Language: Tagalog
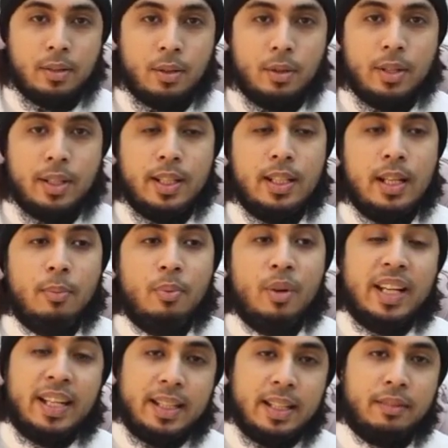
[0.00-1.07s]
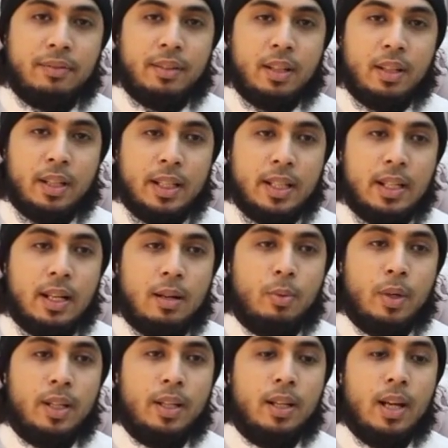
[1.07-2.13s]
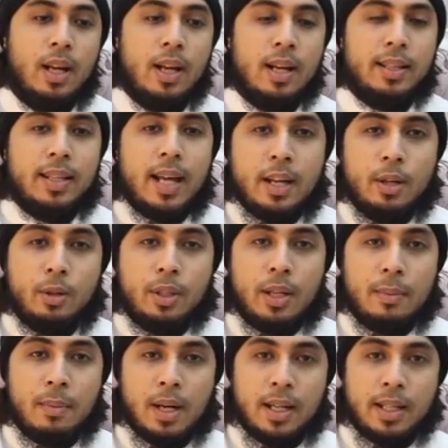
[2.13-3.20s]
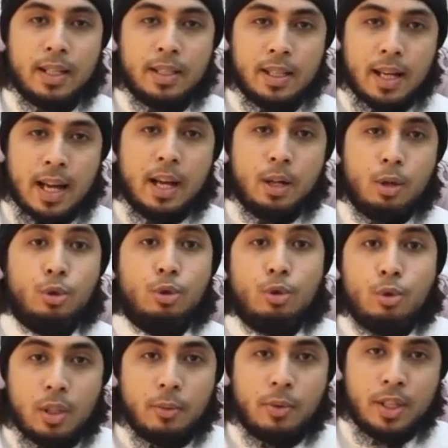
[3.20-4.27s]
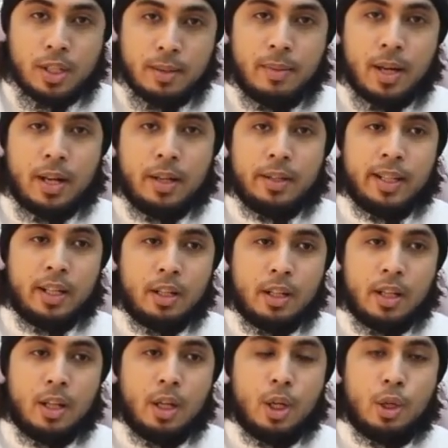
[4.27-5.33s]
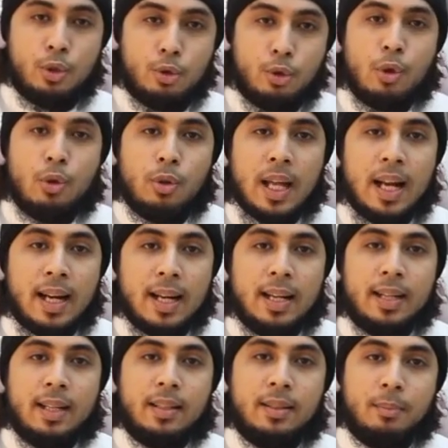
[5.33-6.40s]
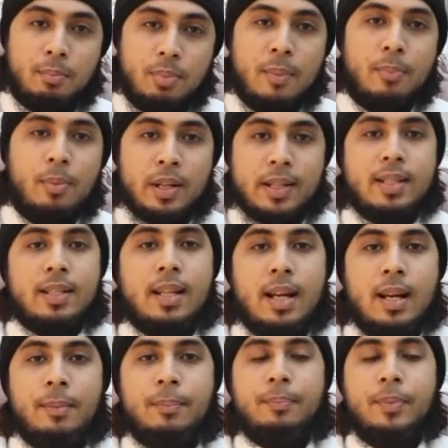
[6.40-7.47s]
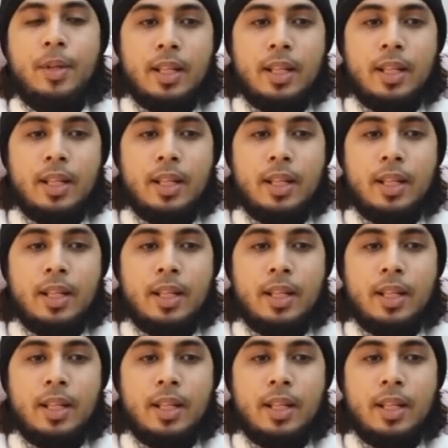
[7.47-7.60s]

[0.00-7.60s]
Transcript: No? Hindi sila pwede itakfir. Hindi sila pwede tayo na mga nasa Ahlus Sunnah wal Jamaa, eh, taga sunod talaga ng proper Islam,